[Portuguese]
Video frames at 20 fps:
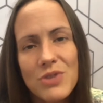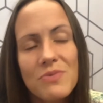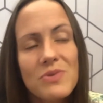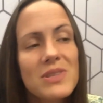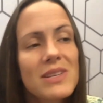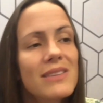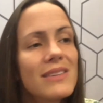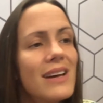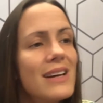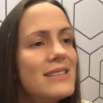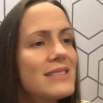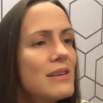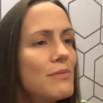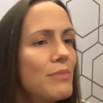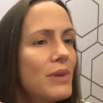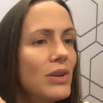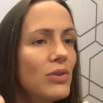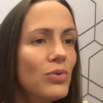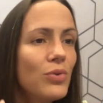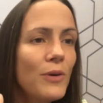você está
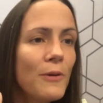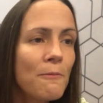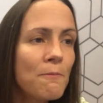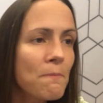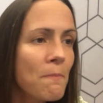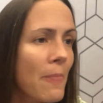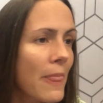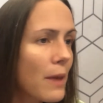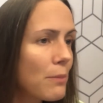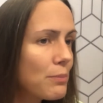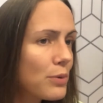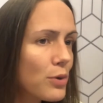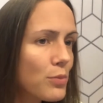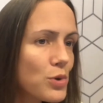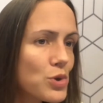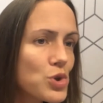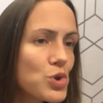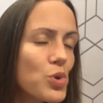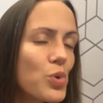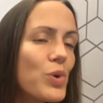recebendo
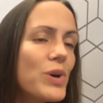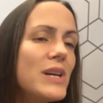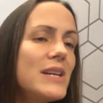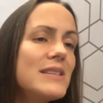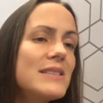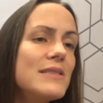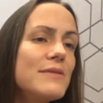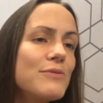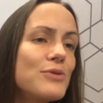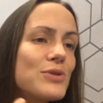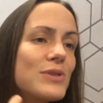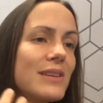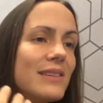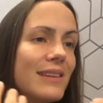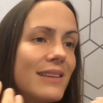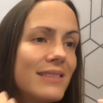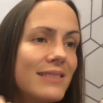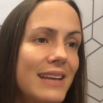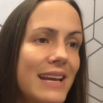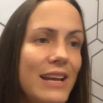promoções e você tá
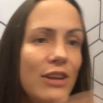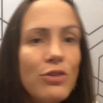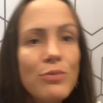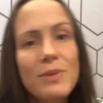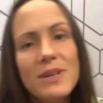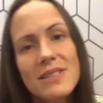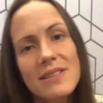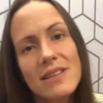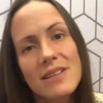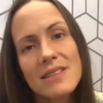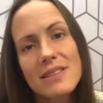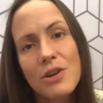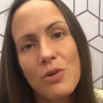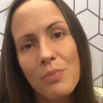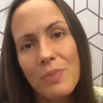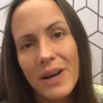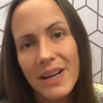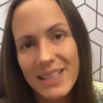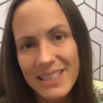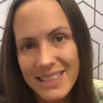tendo uma ascensão
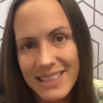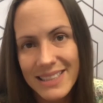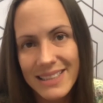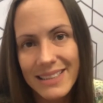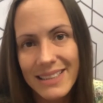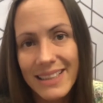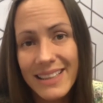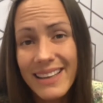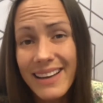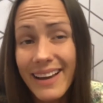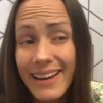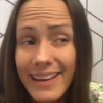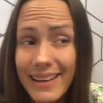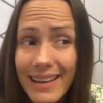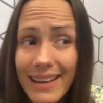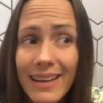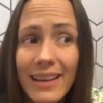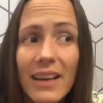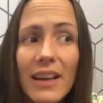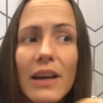bacana. E
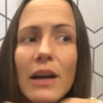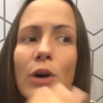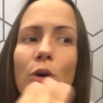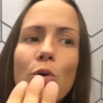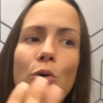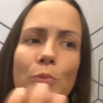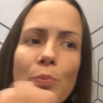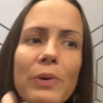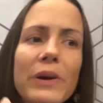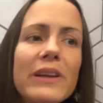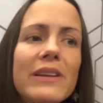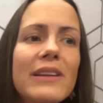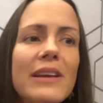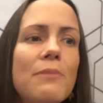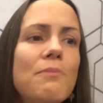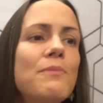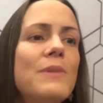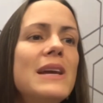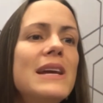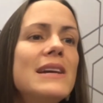aí, o
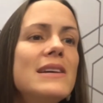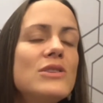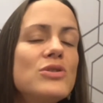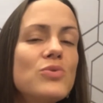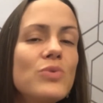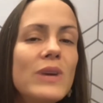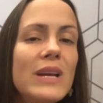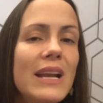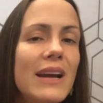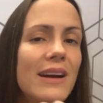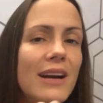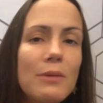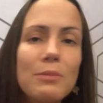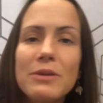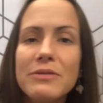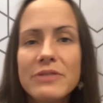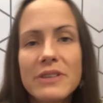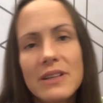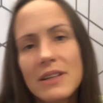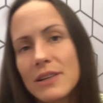perder peso, ele acaba
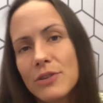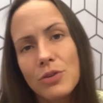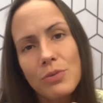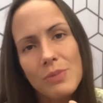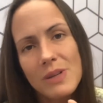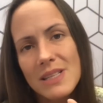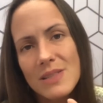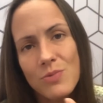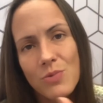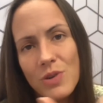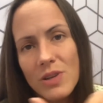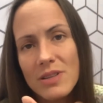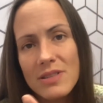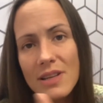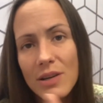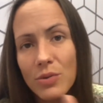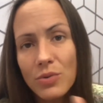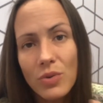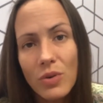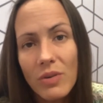ficando mesmo em
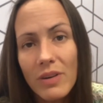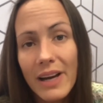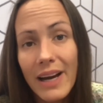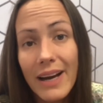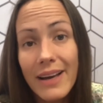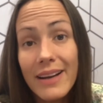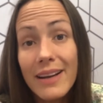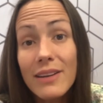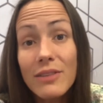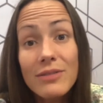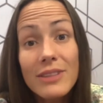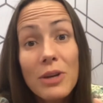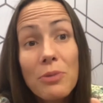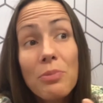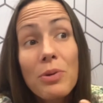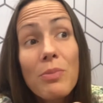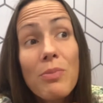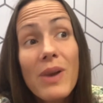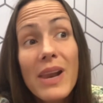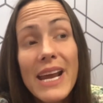segundo lugar e não tem
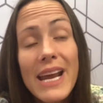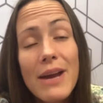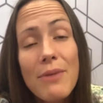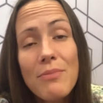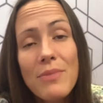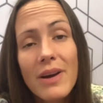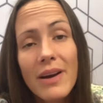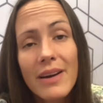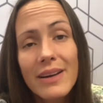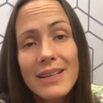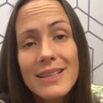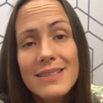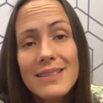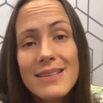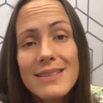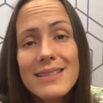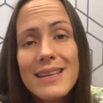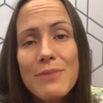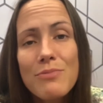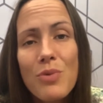problema.
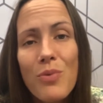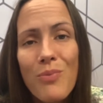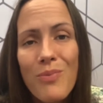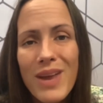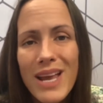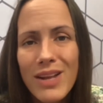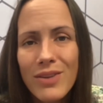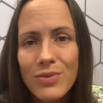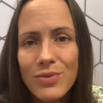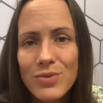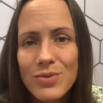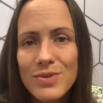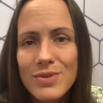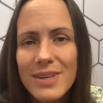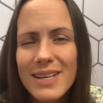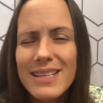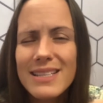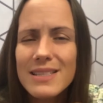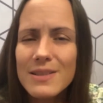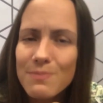Existem momentos,
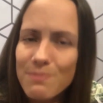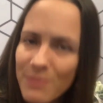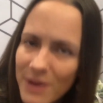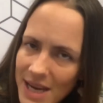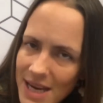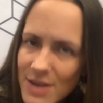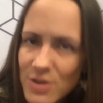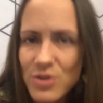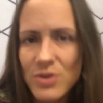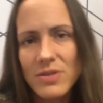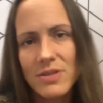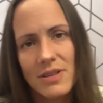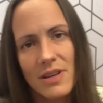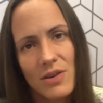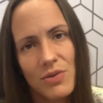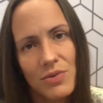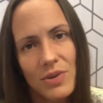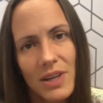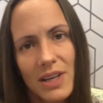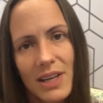respeite o
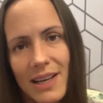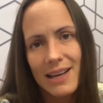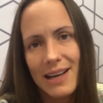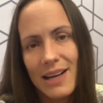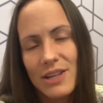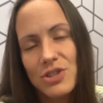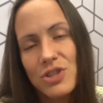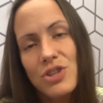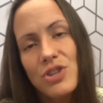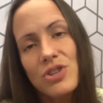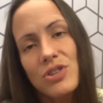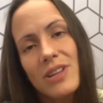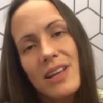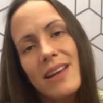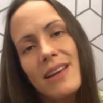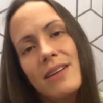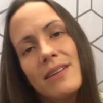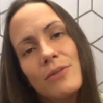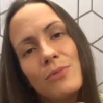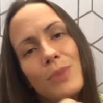seu. A gente
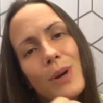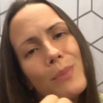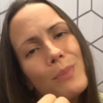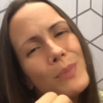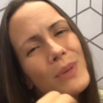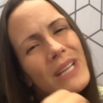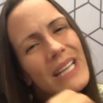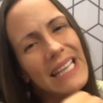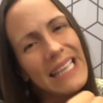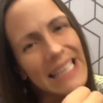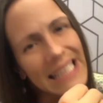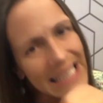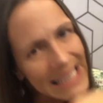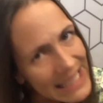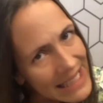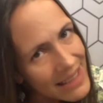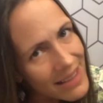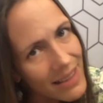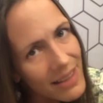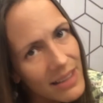tem uma
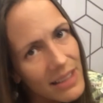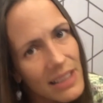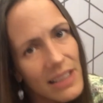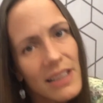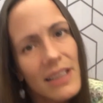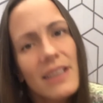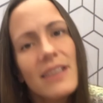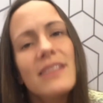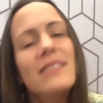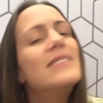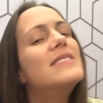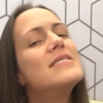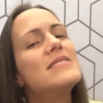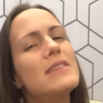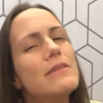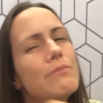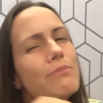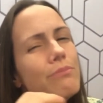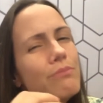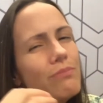mania
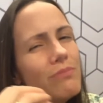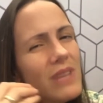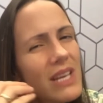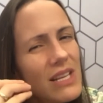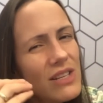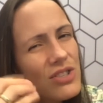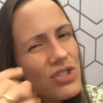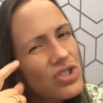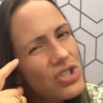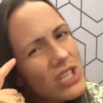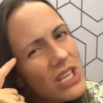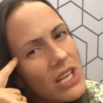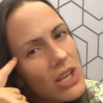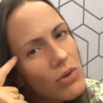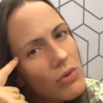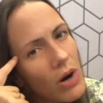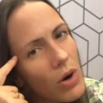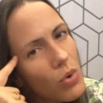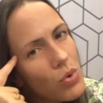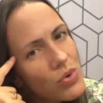desse
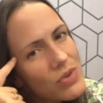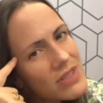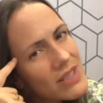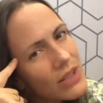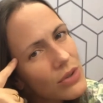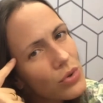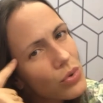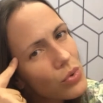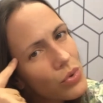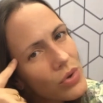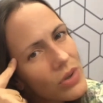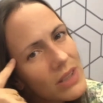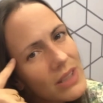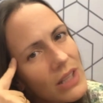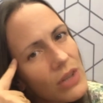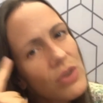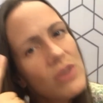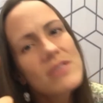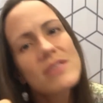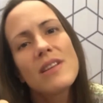dedinho acusador
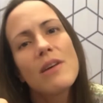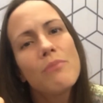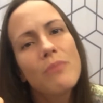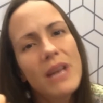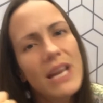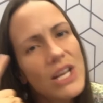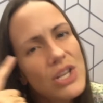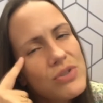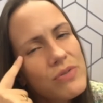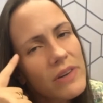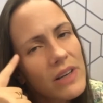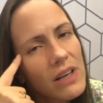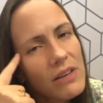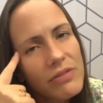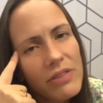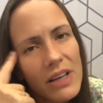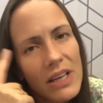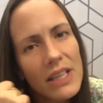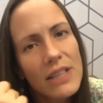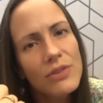na nossa mente, ficar
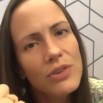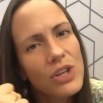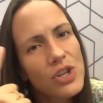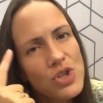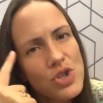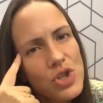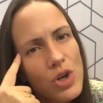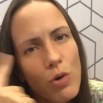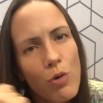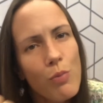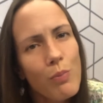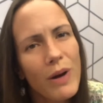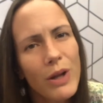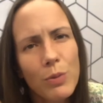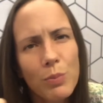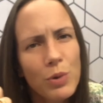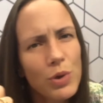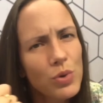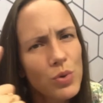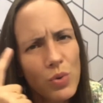falando que a gente é
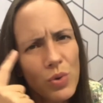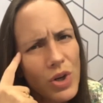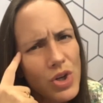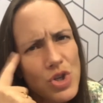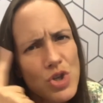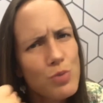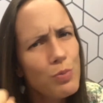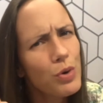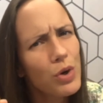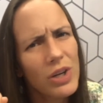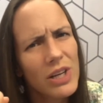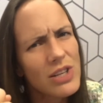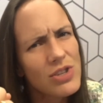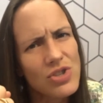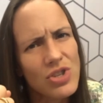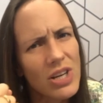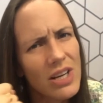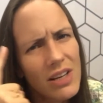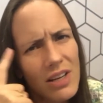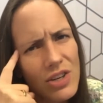culpado por tudo, que a gente
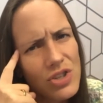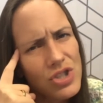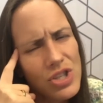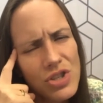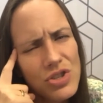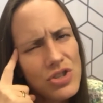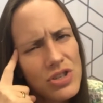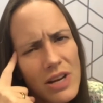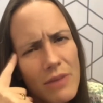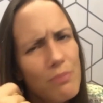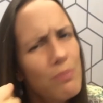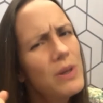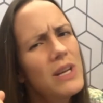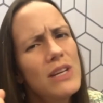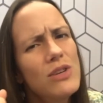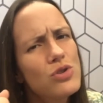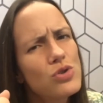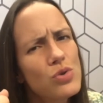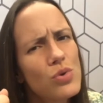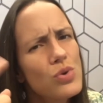procrastina, que a gente é
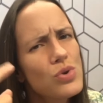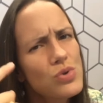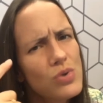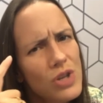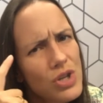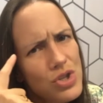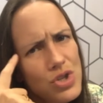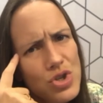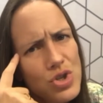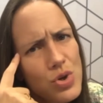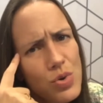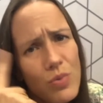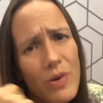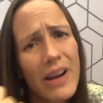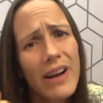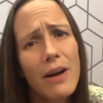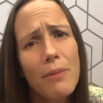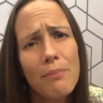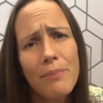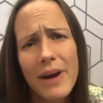preguiçoso, que a gente não é
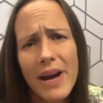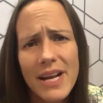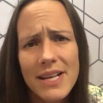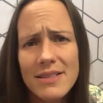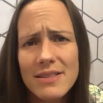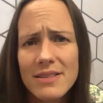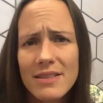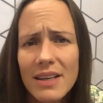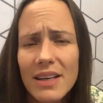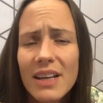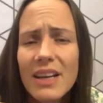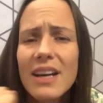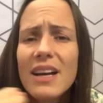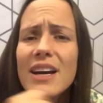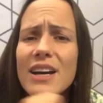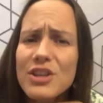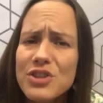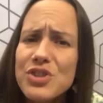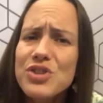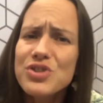capaz.
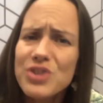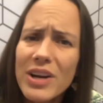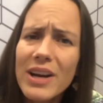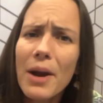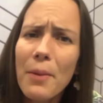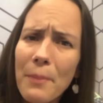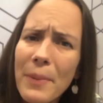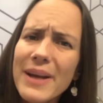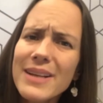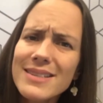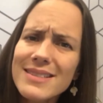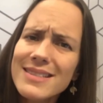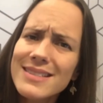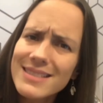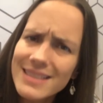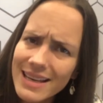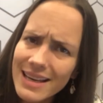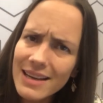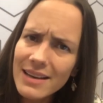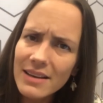A gente é capaz
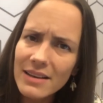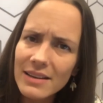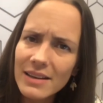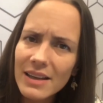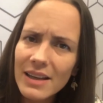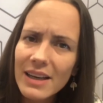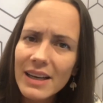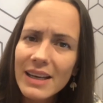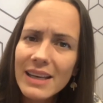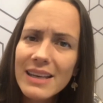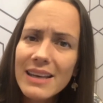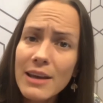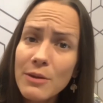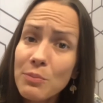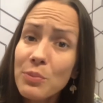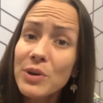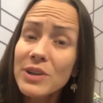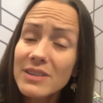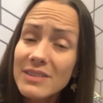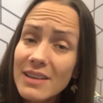sim. E é
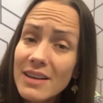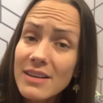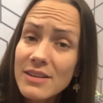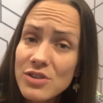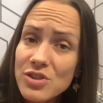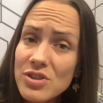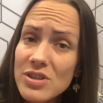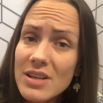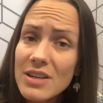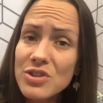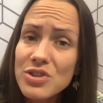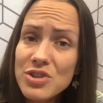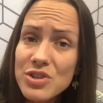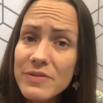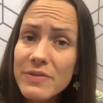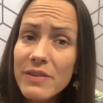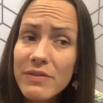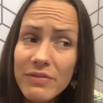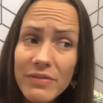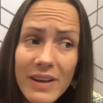importante a gente
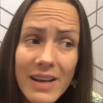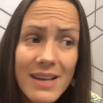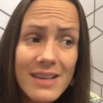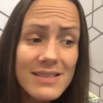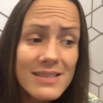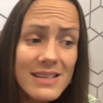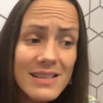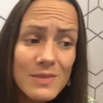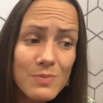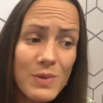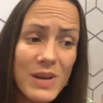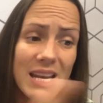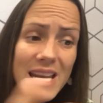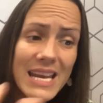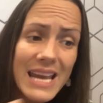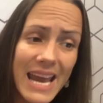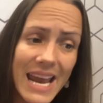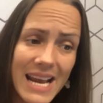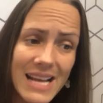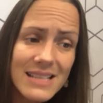viver essa
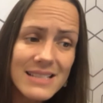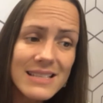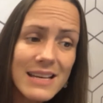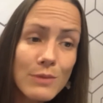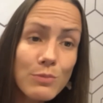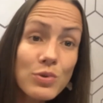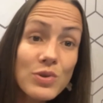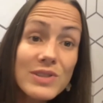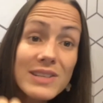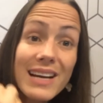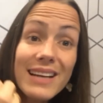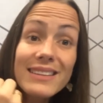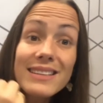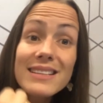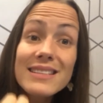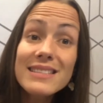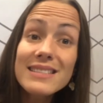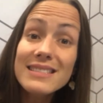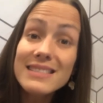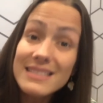experiência e buscar
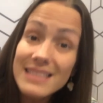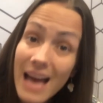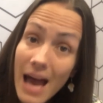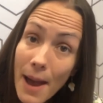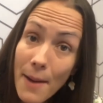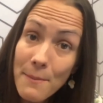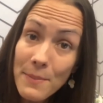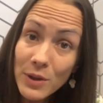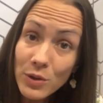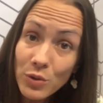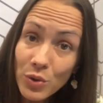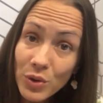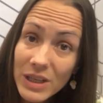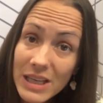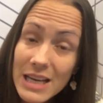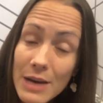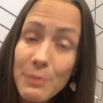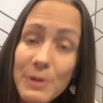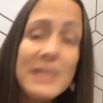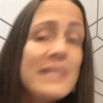ter
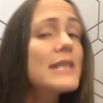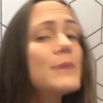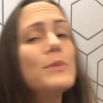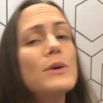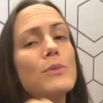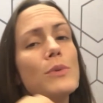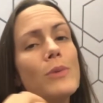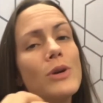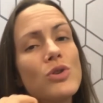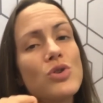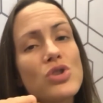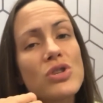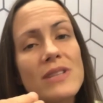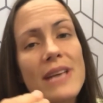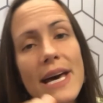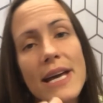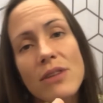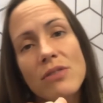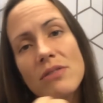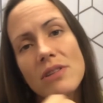sabedoria para saber o momento
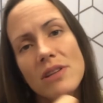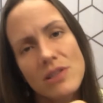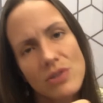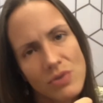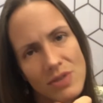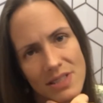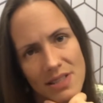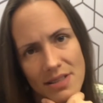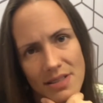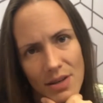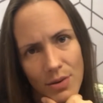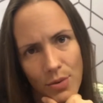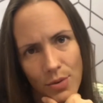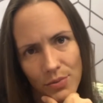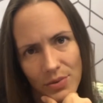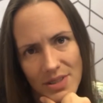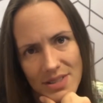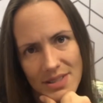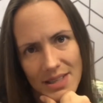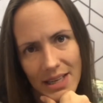certo das coisas
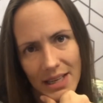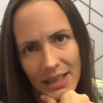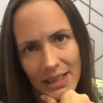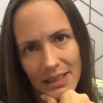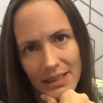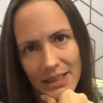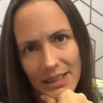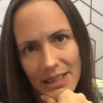acontecerem.